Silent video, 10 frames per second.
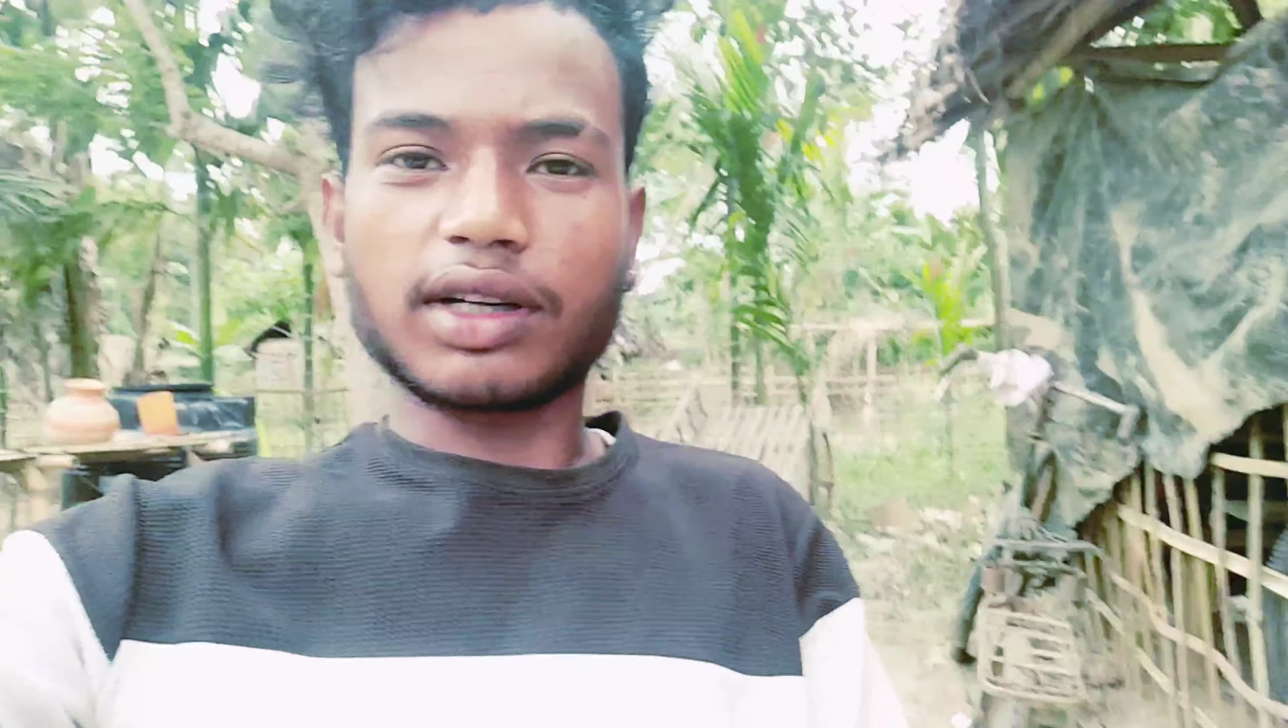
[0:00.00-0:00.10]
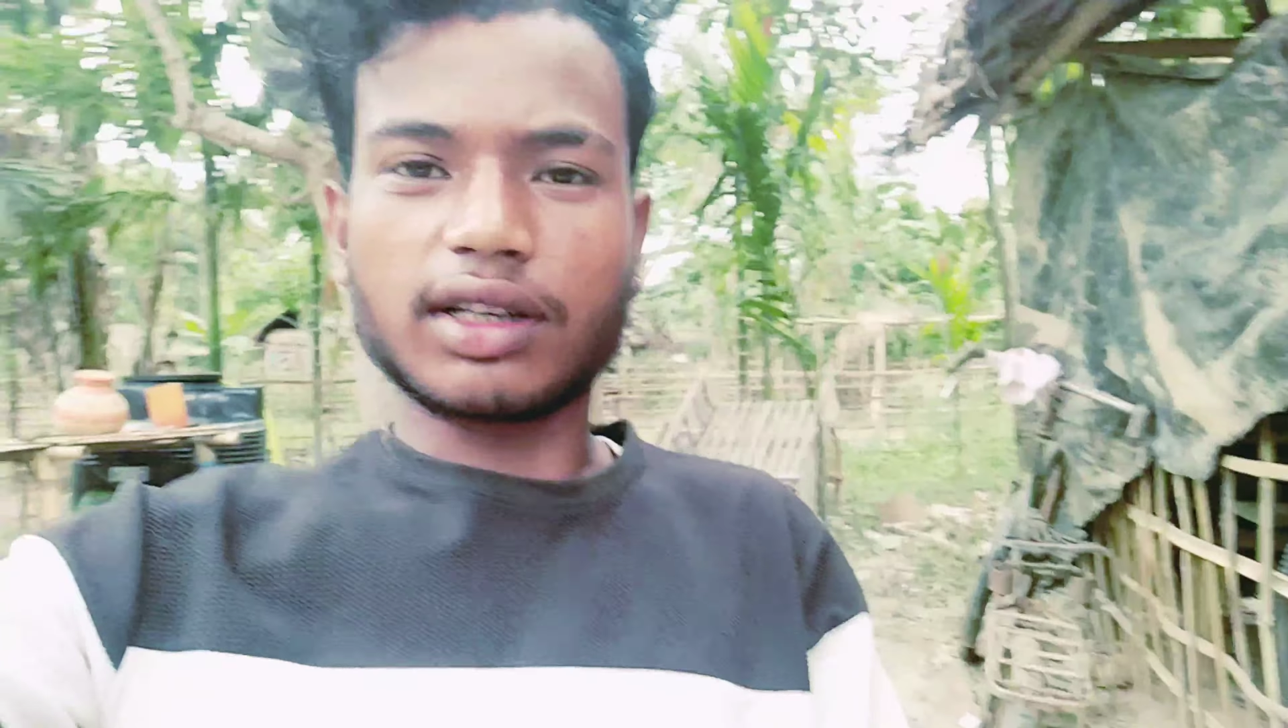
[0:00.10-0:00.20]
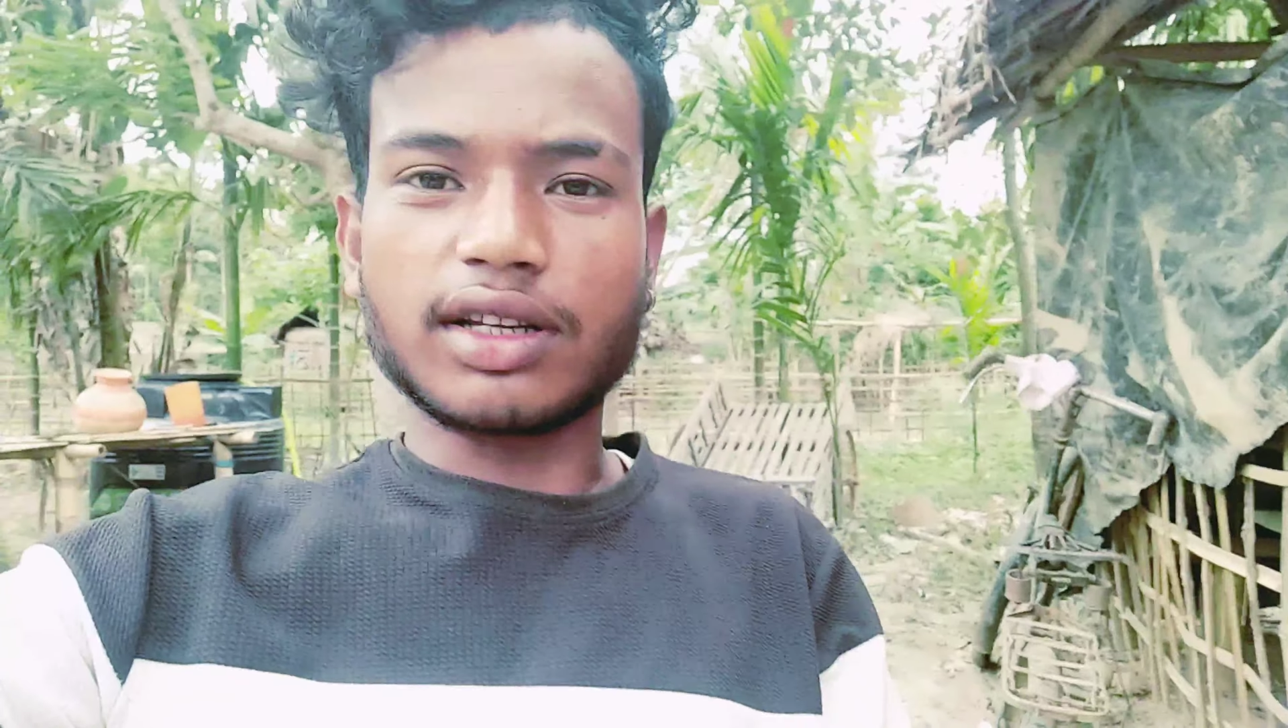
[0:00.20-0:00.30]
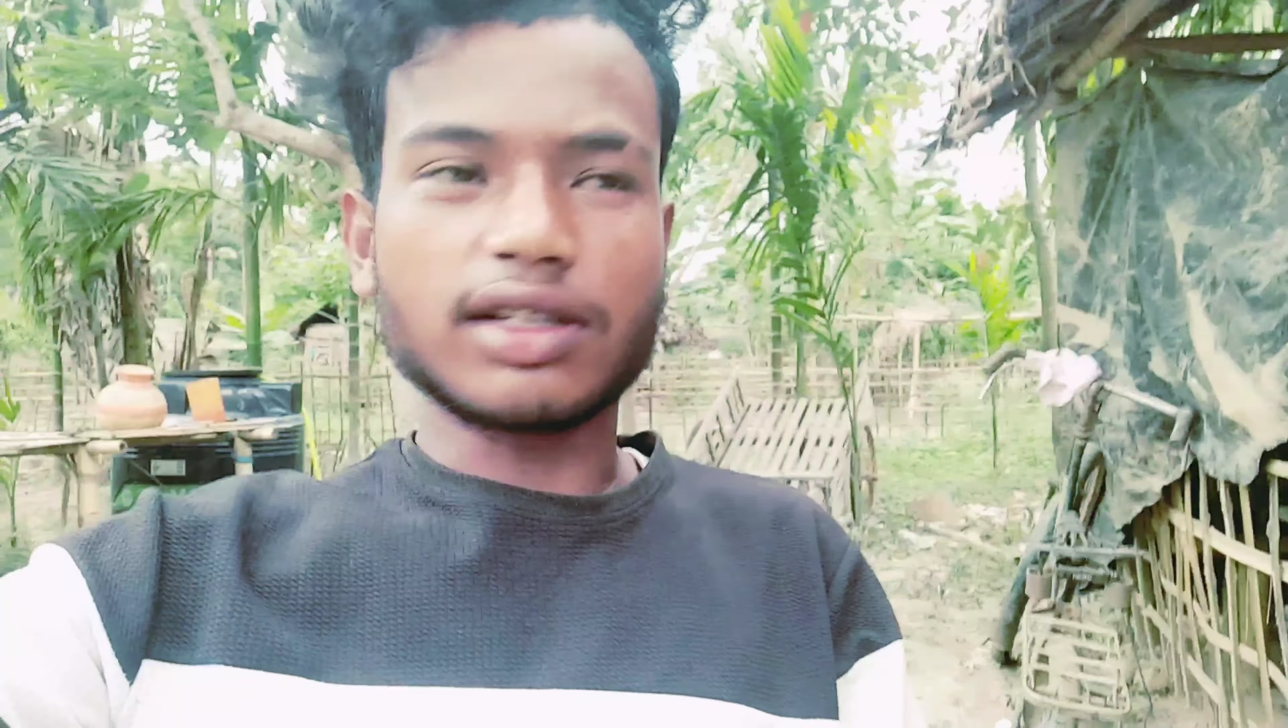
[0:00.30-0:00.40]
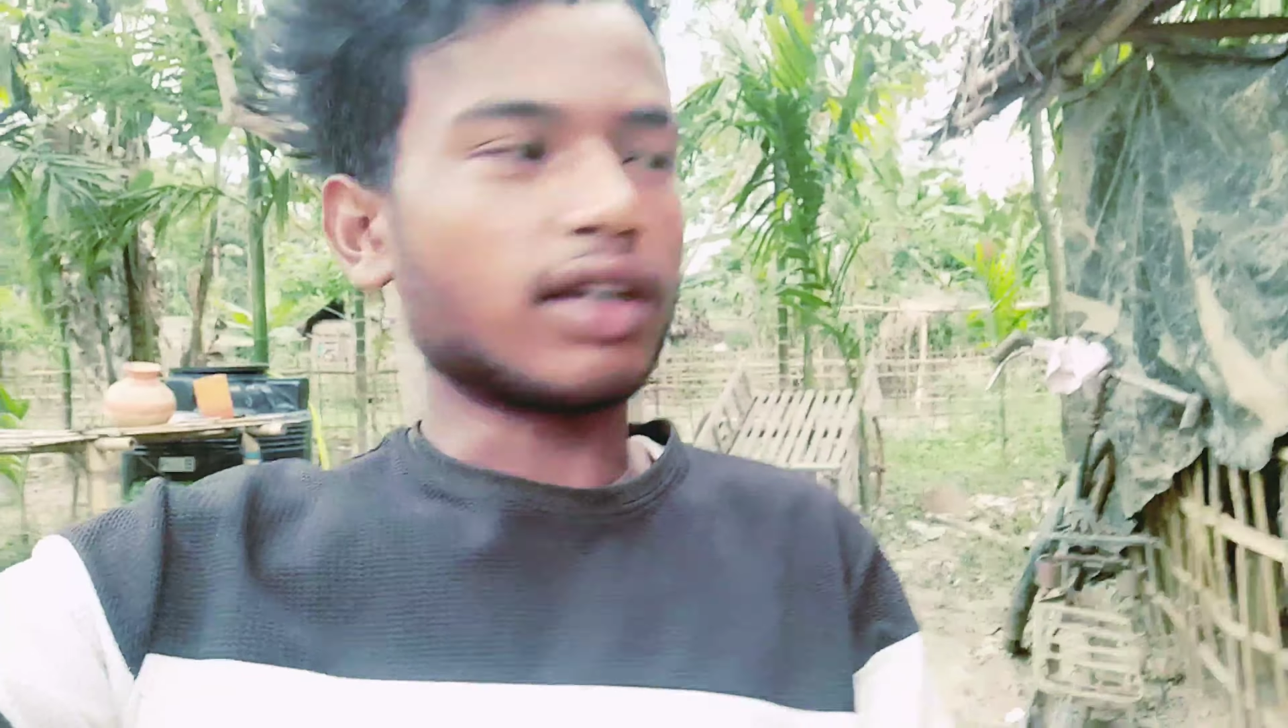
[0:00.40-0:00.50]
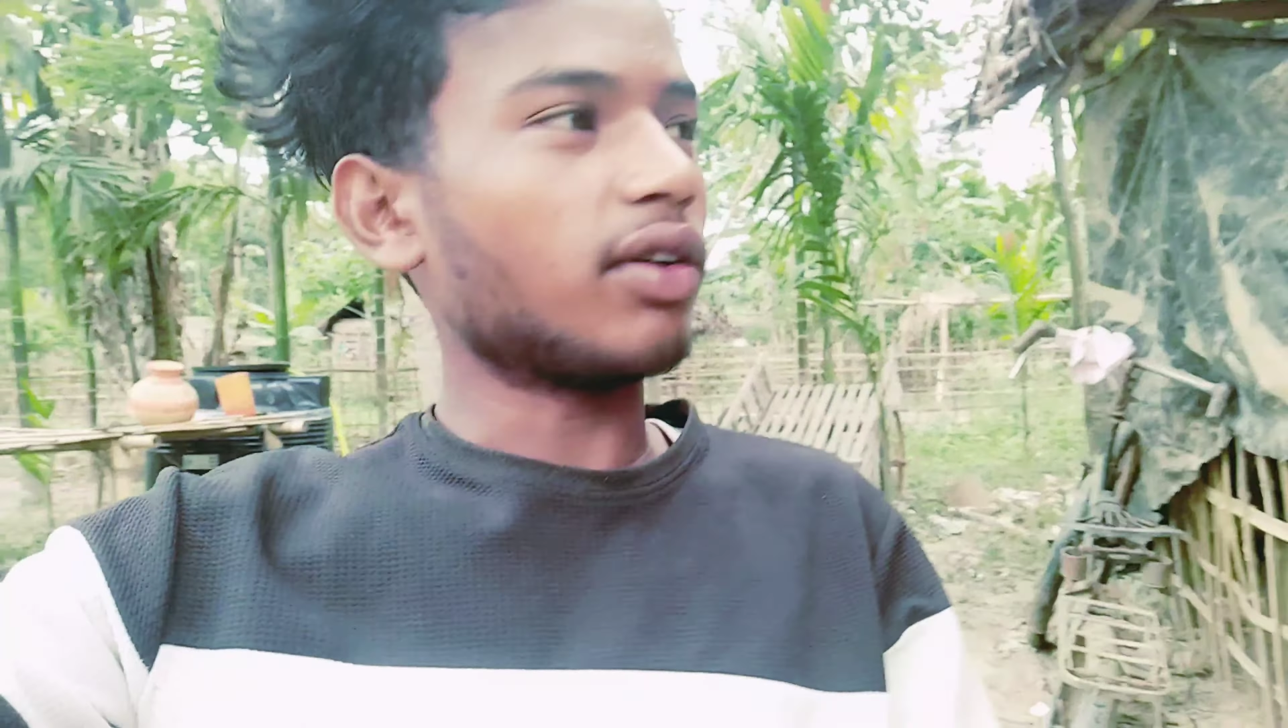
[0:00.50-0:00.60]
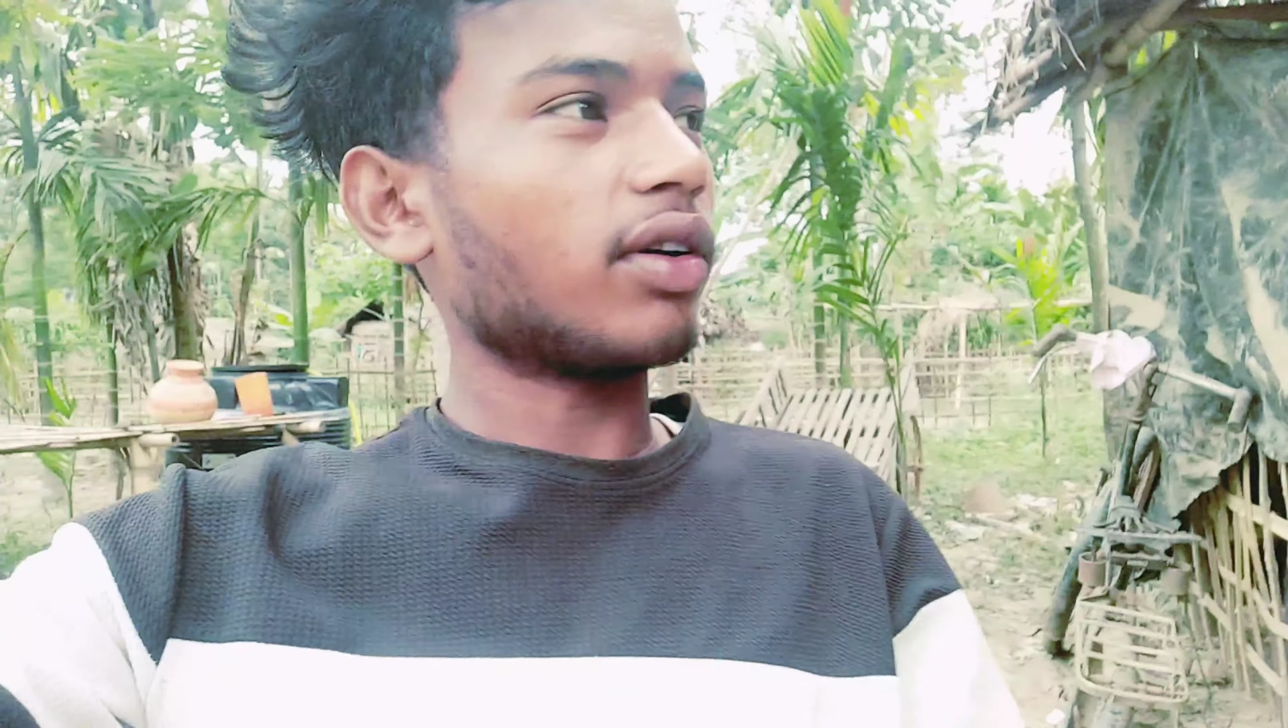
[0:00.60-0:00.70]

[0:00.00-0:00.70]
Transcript: कर दीजिए